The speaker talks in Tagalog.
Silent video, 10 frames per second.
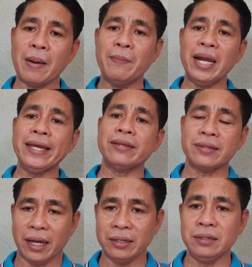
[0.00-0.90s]

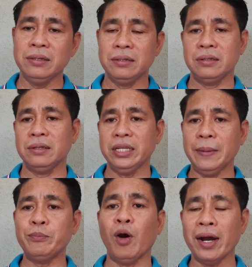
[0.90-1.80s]
pabaliktad.
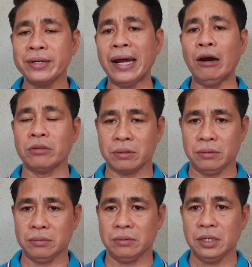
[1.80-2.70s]
Yan po ang doubt.
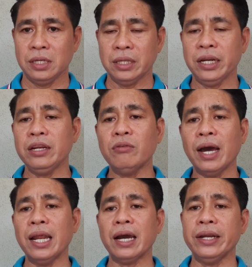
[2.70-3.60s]

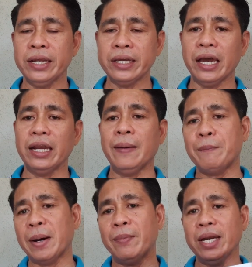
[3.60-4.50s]
Naniniwala ka din, kaya lang
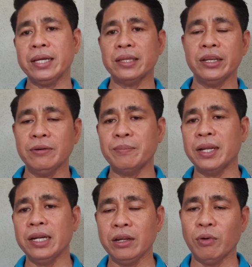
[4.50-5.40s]
pabaliktad yung
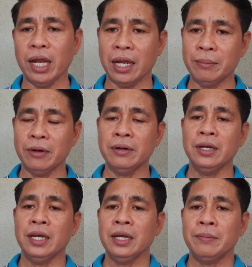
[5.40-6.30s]
paniniwala mo.
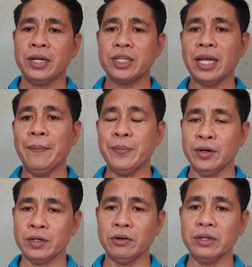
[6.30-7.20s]
For
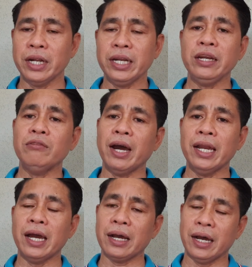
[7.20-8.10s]
example, kung
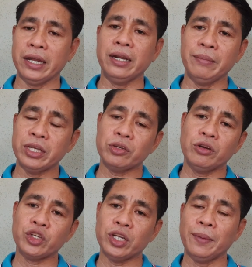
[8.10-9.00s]
naniniwala ka na may
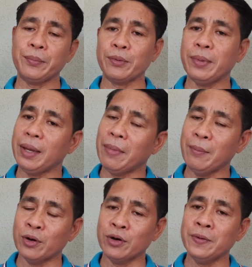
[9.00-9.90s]
solusyon ng problema
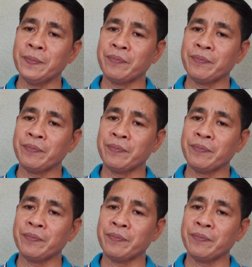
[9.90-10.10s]
mo,